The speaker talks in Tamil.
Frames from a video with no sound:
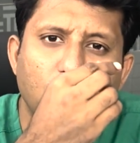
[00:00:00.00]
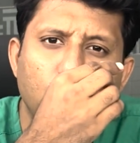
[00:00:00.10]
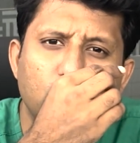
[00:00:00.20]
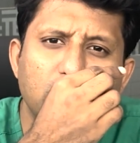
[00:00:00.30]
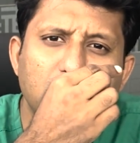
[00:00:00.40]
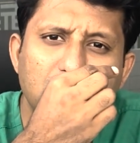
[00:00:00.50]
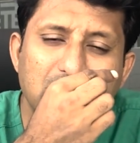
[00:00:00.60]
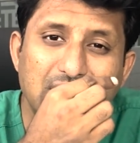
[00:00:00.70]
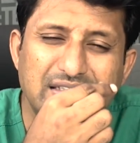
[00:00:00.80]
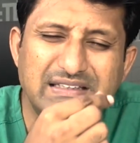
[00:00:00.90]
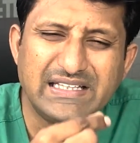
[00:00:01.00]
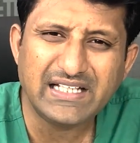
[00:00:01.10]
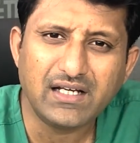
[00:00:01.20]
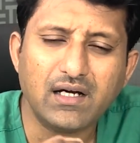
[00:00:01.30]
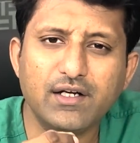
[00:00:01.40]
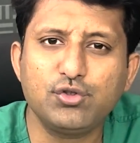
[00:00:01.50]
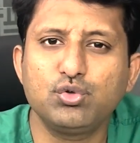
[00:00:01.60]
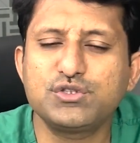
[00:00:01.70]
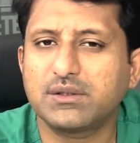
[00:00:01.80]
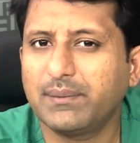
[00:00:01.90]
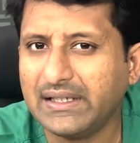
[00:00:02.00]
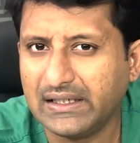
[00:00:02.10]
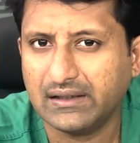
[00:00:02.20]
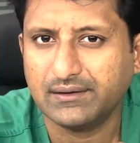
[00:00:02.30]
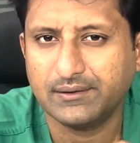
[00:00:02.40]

ஒரு திக்கான சூச்சர் மெட்டீரியல்